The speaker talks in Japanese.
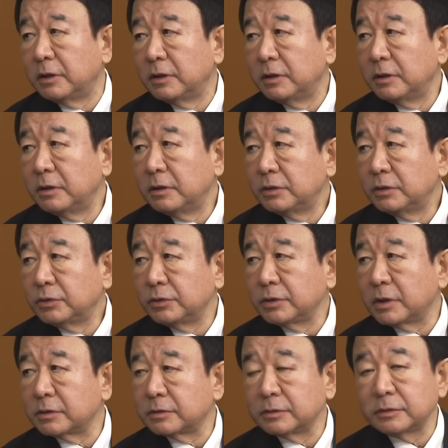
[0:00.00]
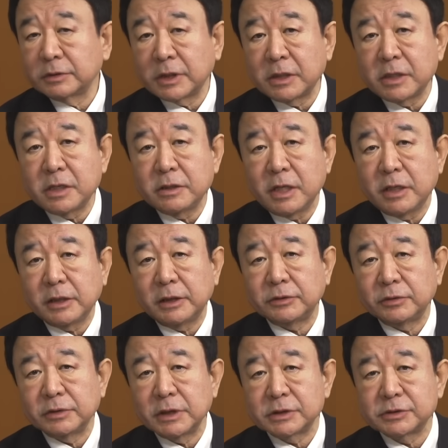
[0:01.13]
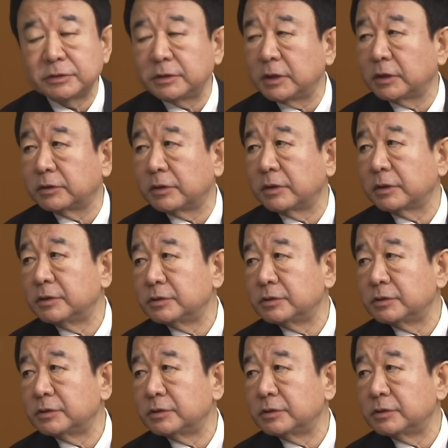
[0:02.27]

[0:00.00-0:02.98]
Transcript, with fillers: はとにかく価格破壊の安売りでやってるわけで